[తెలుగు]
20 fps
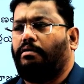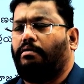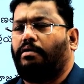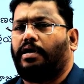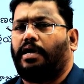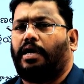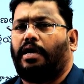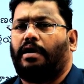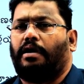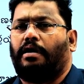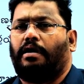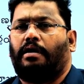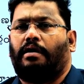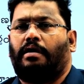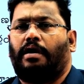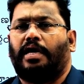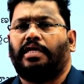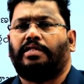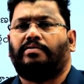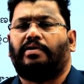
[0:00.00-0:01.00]
ఒక
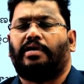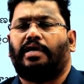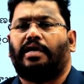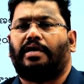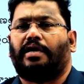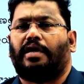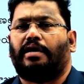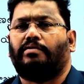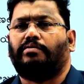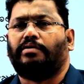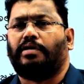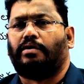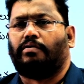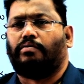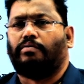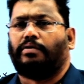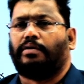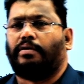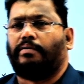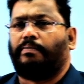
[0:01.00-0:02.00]
ఐదు వేల ఎకరాలు
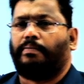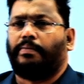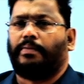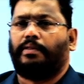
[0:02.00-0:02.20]
ఉందనుకున్నాం